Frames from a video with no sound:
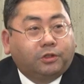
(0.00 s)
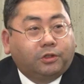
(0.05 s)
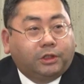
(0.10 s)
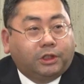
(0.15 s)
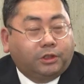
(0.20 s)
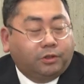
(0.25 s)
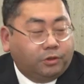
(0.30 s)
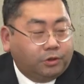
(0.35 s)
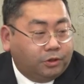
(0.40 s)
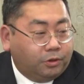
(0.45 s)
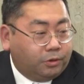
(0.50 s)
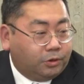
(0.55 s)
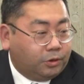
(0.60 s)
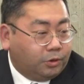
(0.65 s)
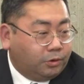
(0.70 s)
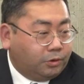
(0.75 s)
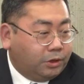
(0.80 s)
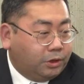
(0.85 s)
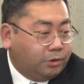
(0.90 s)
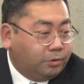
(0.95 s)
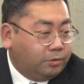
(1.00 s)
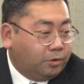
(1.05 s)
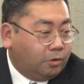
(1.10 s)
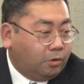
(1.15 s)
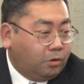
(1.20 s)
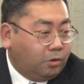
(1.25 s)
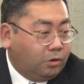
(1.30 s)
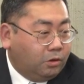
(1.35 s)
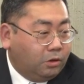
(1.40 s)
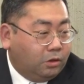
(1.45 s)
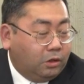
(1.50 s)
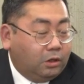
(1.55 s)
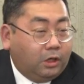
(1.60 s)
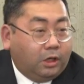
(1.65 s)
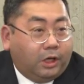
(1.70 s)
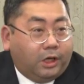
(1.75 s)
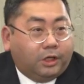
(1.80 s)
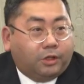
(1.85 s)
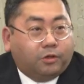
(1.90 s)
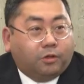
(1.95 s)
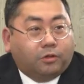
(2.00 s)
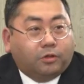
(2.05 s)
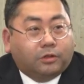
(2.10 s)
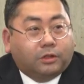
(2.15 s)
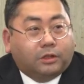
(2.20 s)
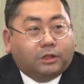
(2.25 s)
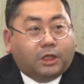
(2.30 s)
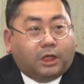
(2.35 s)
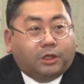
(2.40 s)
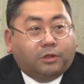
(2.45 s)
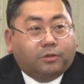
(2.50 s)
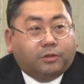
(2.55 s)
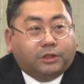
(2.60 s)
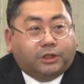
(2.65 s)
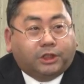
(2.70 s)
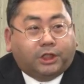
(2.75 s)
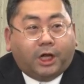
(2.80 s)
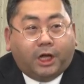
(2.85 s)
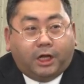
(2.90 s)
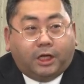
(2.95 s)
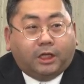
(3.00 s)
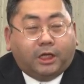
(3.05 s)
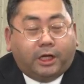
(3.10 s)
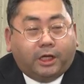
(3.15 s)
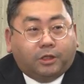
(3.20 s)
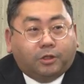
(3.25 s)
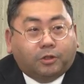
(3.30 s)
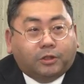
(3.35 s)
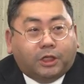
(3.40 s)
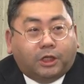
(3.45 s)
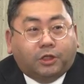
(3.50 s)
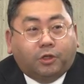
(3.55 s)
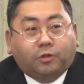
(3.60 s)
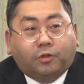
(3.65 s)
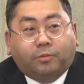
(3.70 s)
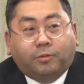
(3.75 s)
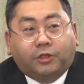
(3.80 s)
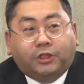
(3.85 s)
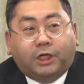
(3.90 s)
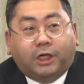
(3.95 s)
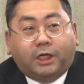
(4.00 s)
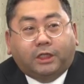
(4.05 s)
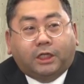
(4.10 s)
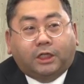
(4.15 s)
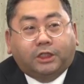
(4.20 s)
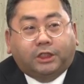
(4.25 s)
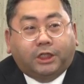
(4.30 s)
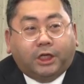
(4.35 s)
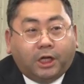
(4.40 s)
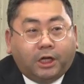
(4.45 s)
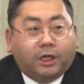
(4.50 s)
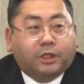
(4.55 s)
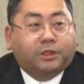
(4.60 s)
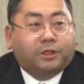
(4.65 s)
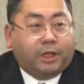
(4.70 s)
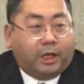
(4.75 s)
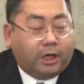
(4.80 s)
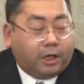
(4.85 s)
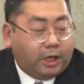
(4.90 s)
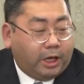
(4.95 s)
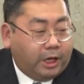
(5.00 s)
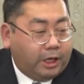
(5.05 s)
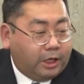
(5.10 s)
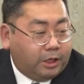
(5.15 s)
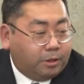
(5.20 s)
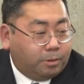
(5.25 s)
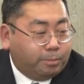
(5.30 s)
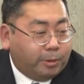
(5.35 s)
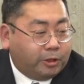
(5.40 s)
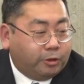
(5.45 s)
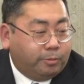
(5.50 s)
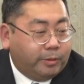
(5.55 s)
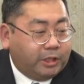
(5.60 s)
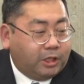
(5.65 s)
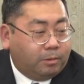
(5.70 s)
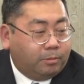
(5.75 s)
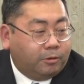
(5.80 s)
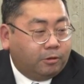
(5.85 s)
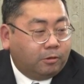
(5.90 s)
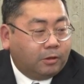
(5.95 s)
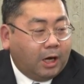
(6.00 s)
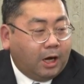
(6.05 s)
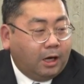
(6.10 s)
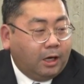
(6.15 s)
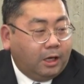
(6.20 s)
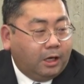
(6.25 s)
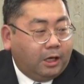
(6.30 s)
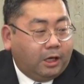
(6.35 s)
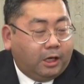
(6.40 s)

蔵品の状況というのを、えっと先ほど時系えっと、先ほど申し上げた時系列で、えー、まとめたものが、